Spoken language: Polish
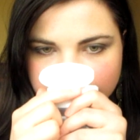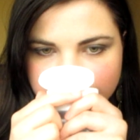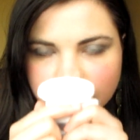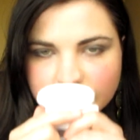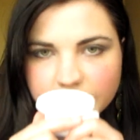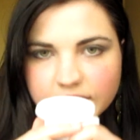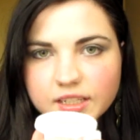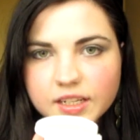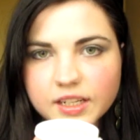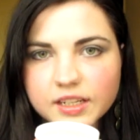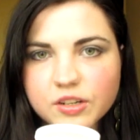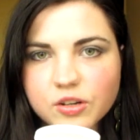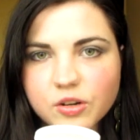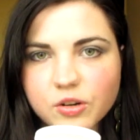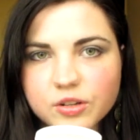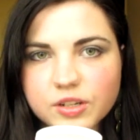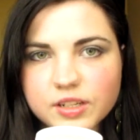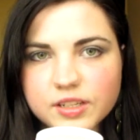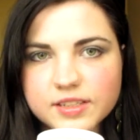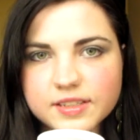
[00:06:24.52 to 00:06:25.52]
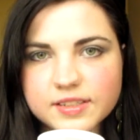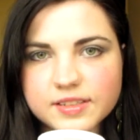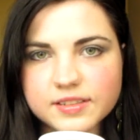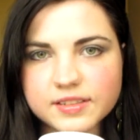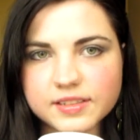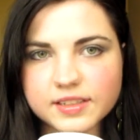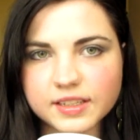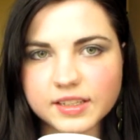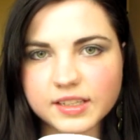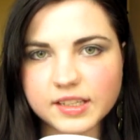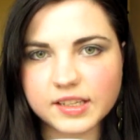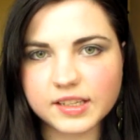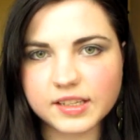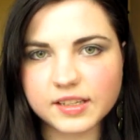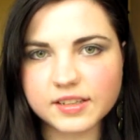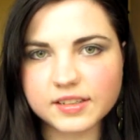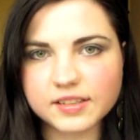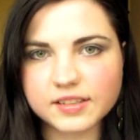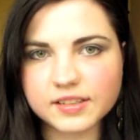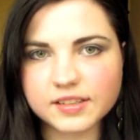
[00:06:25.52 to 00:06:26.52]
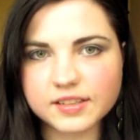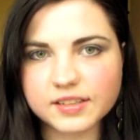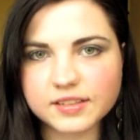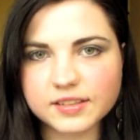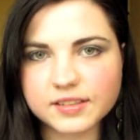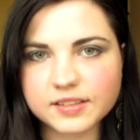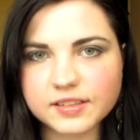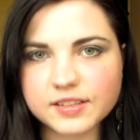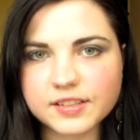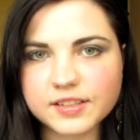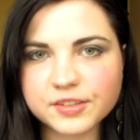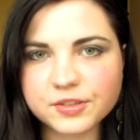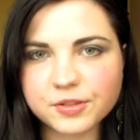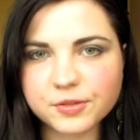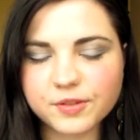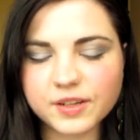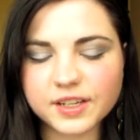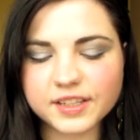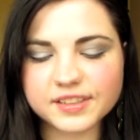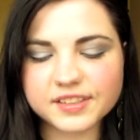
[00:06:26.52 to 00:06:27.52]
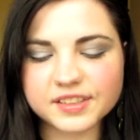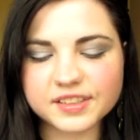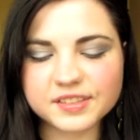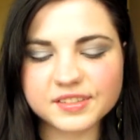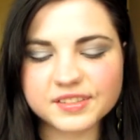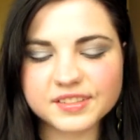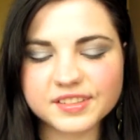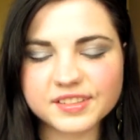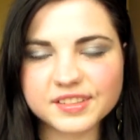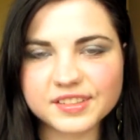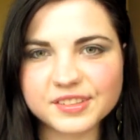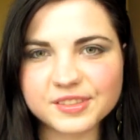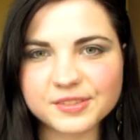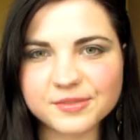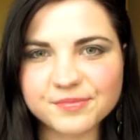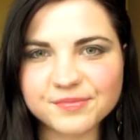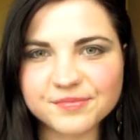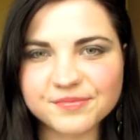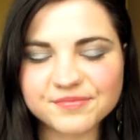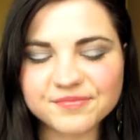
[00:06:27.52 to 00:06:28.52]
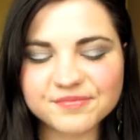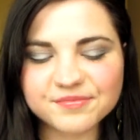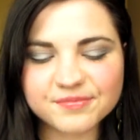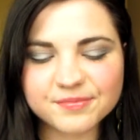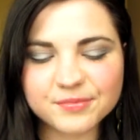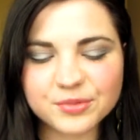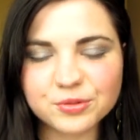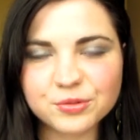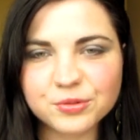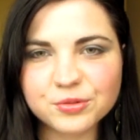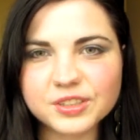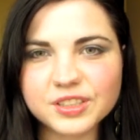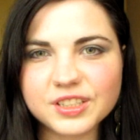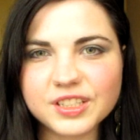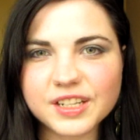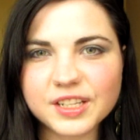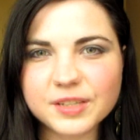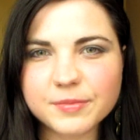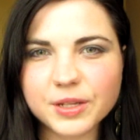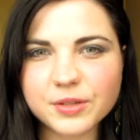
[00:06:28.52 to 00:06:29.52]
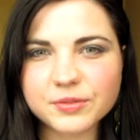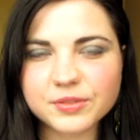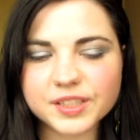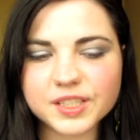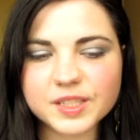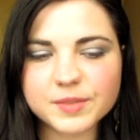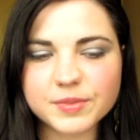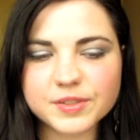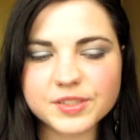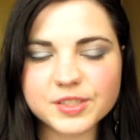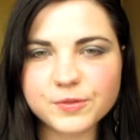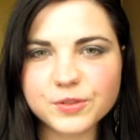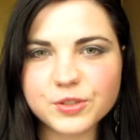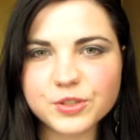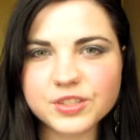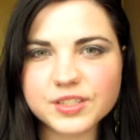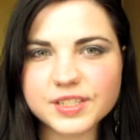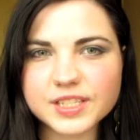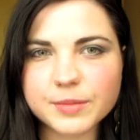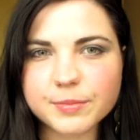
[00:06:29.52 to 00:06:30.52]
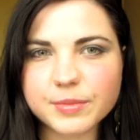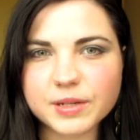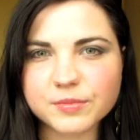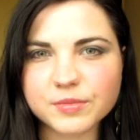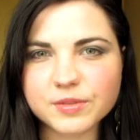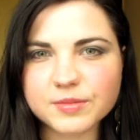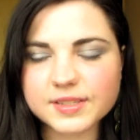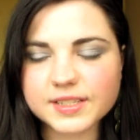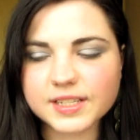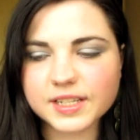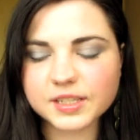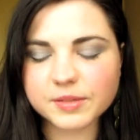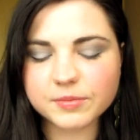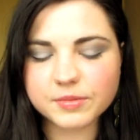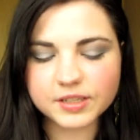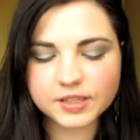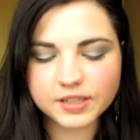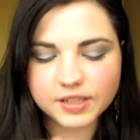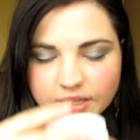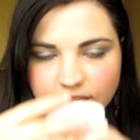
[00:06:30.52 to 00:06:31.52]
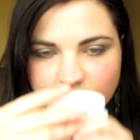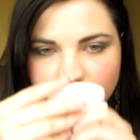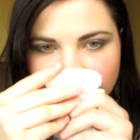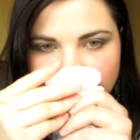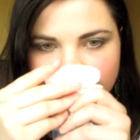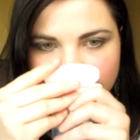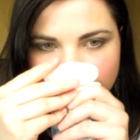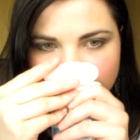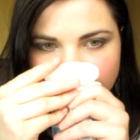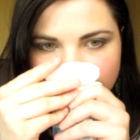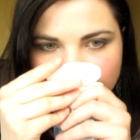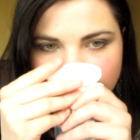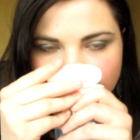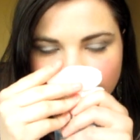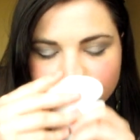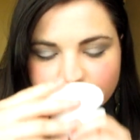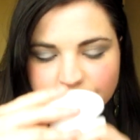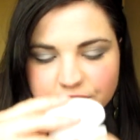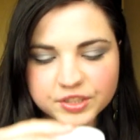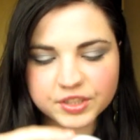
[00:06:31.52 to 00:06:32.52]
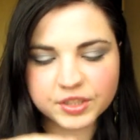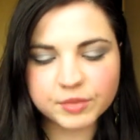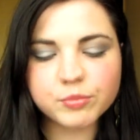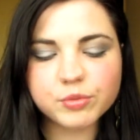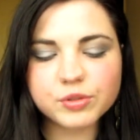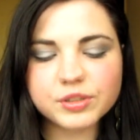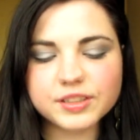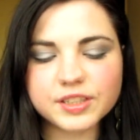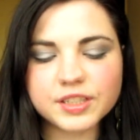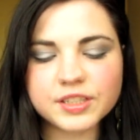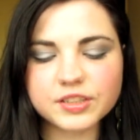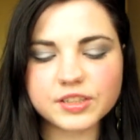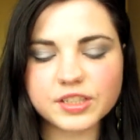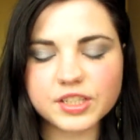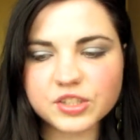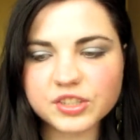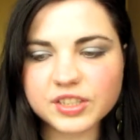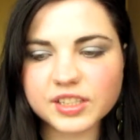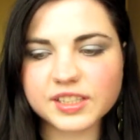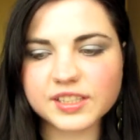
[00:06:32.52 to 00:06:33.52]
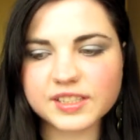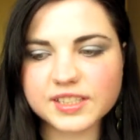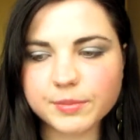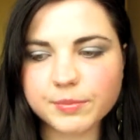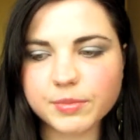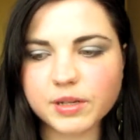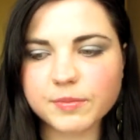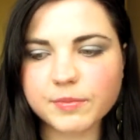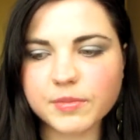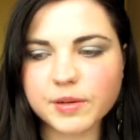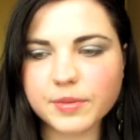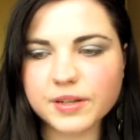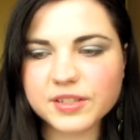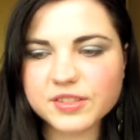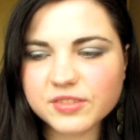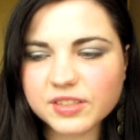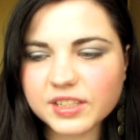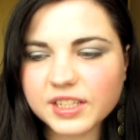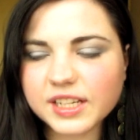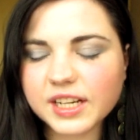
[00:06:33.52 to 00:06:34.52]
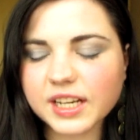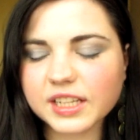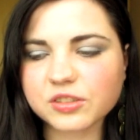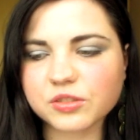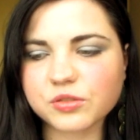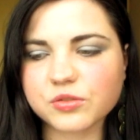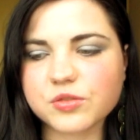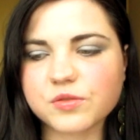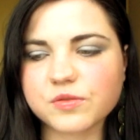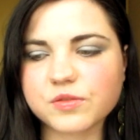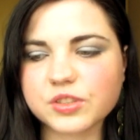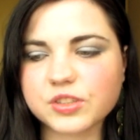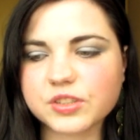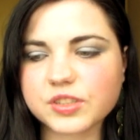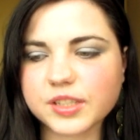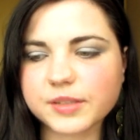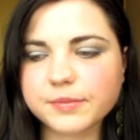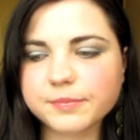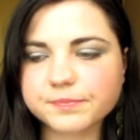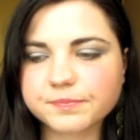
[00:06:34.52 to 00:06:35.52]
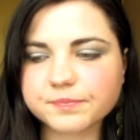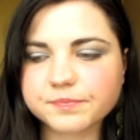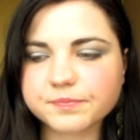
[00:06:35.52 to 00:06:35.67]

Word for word: taki lekko oleisty, taki lirenowaty. Produkty Liren mają taki specyficzny zapach moim zdaniem i i właśnie ten płyn ten też taki zapach ma, bardzo delikatny oczywiście.